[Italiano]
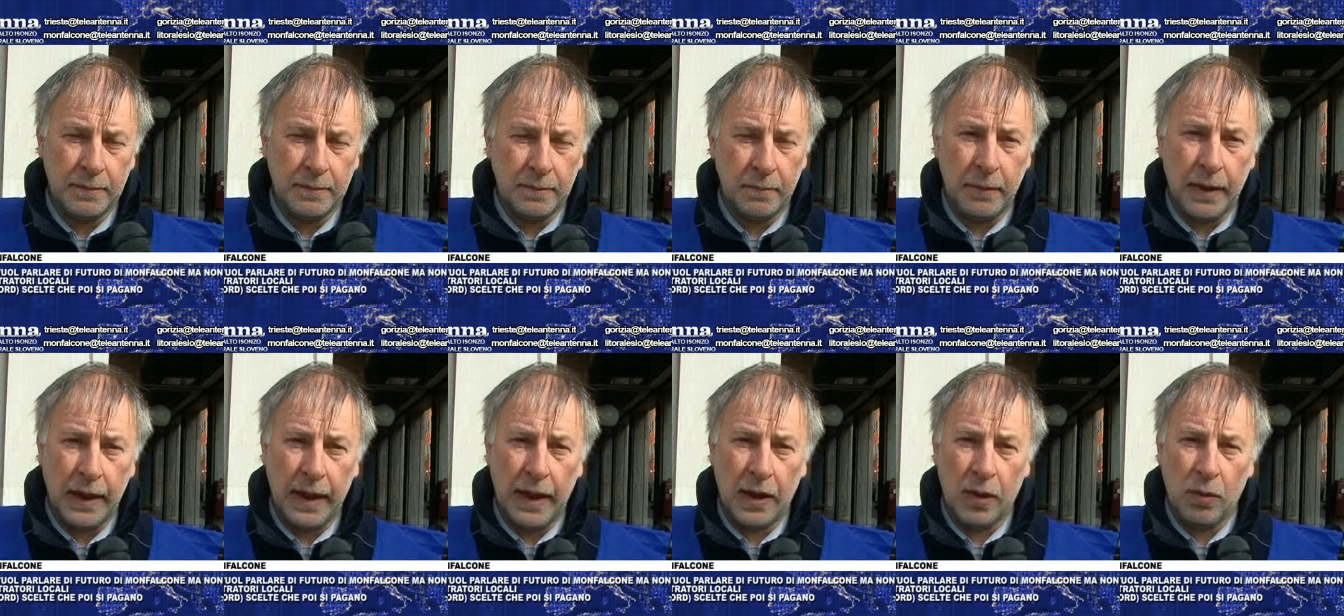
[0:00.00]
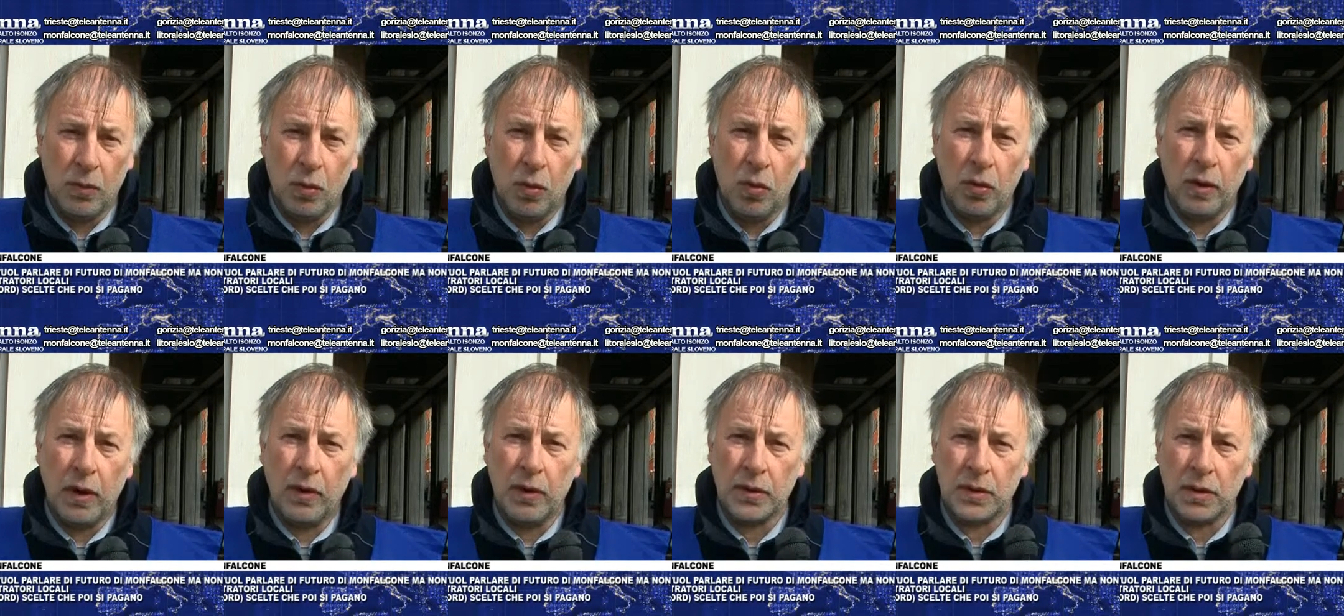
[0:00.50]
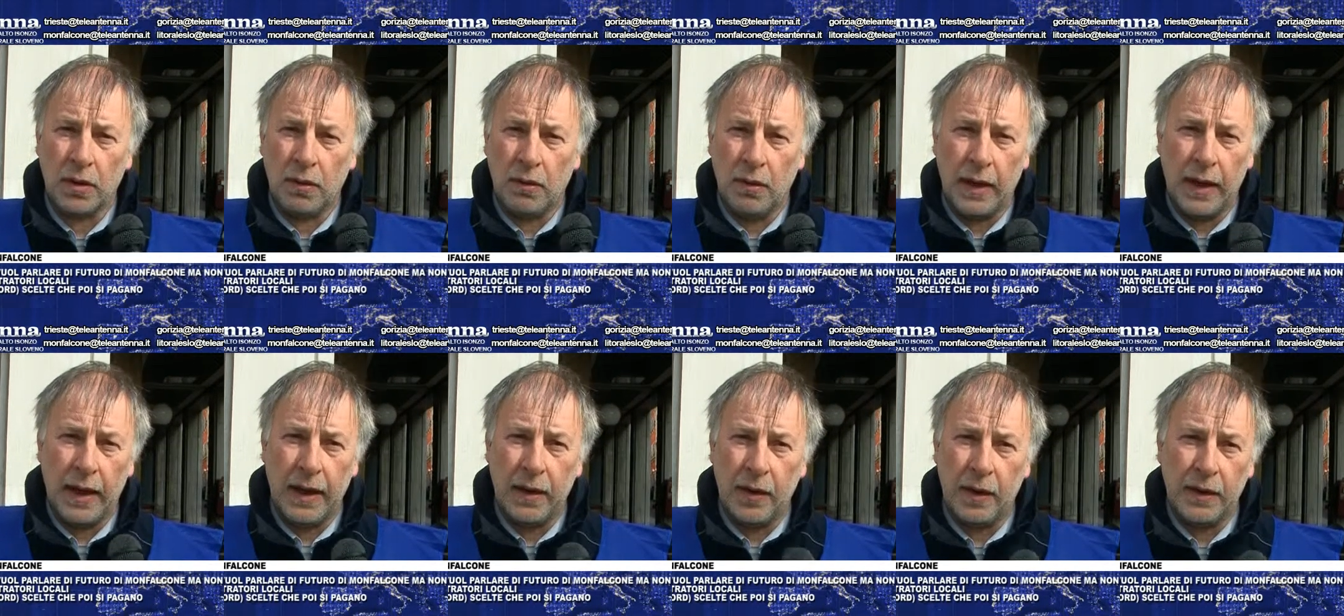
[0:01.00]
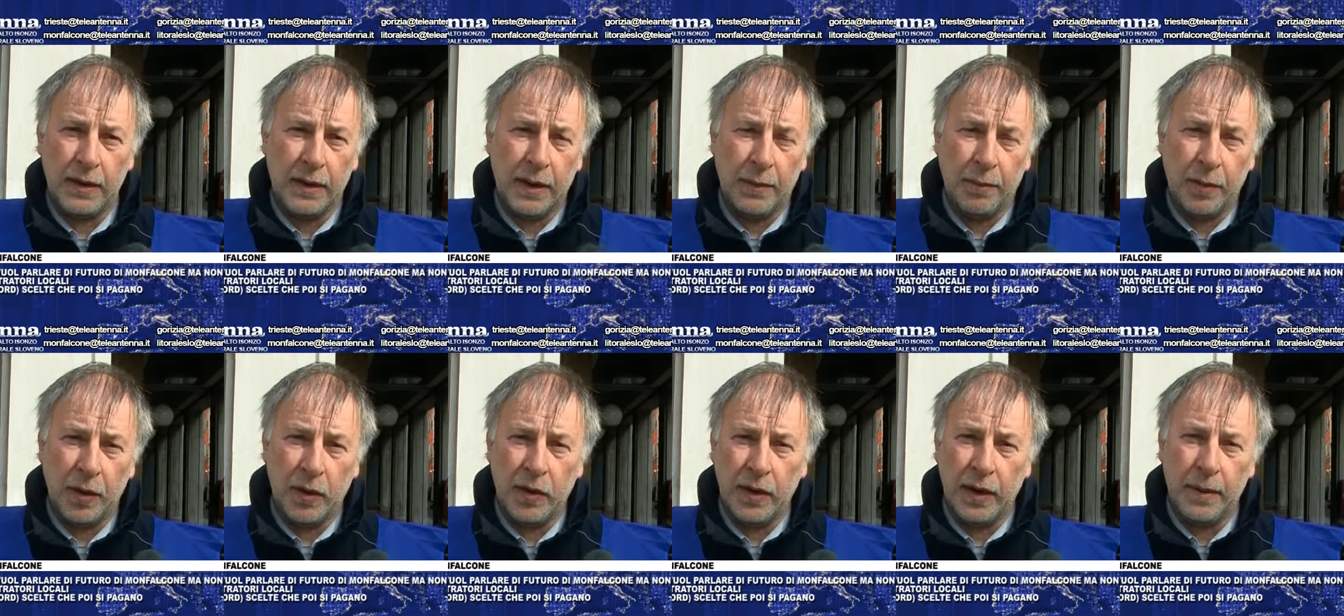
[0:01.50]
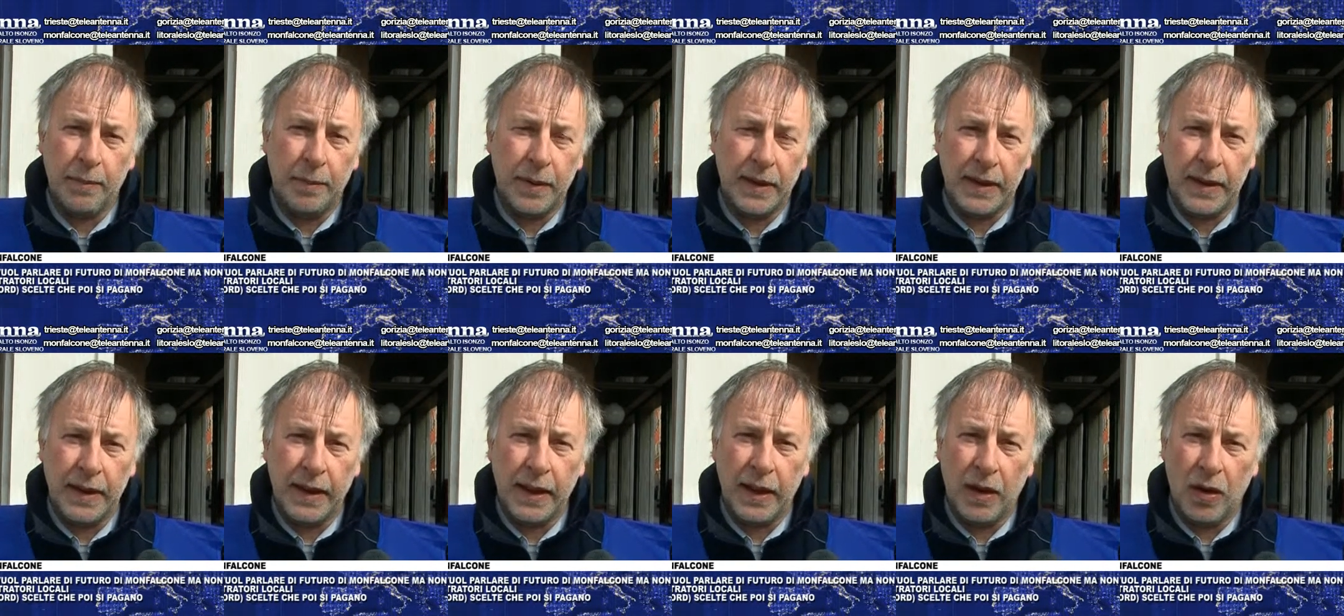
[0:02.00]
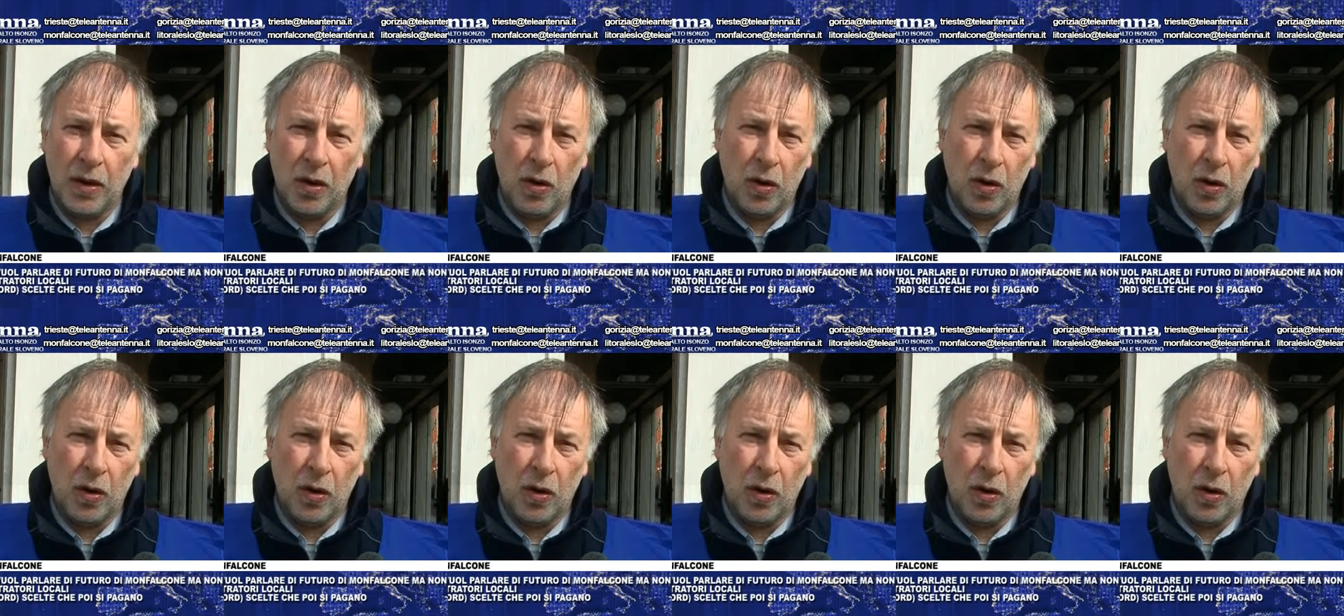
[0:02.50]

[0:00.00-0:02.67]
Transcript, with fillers: Beh, comunque questo qua è tipico del PD,